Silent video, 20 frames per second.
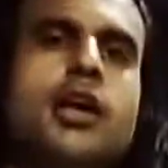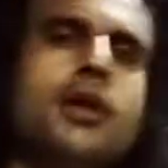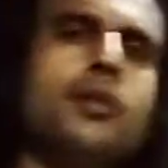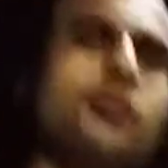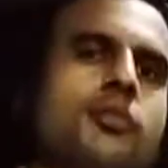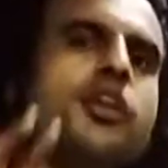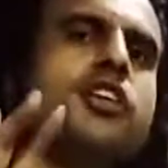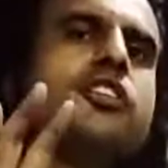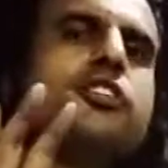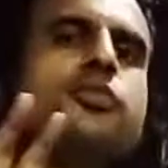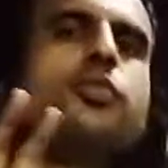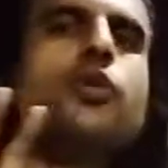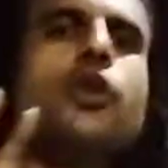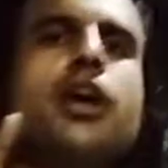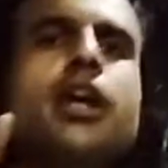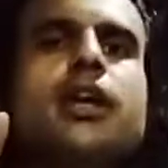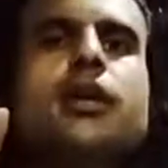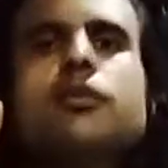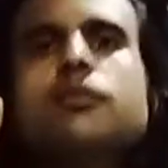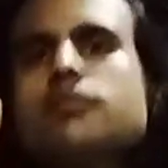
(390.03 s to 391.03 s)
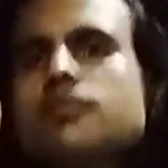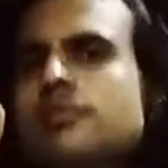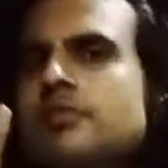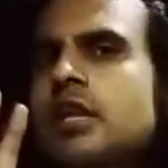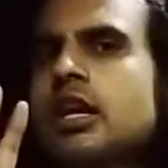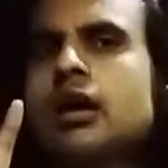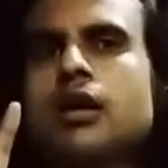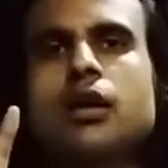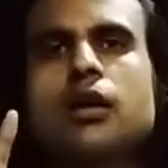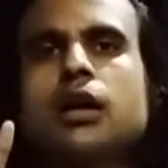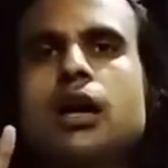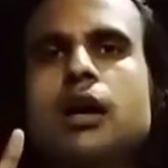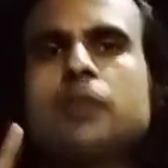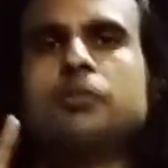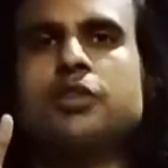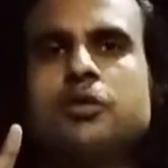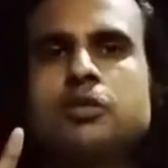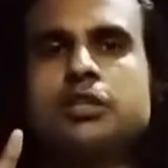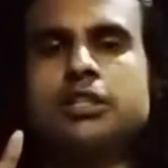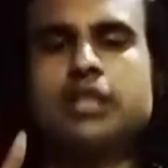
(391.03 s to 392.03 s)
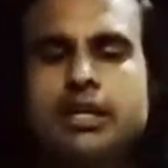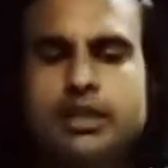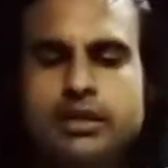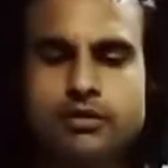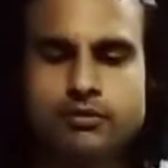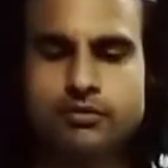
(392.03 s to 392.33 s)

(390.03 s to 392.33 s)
ब्रिजेस बॉय का काम समझ आया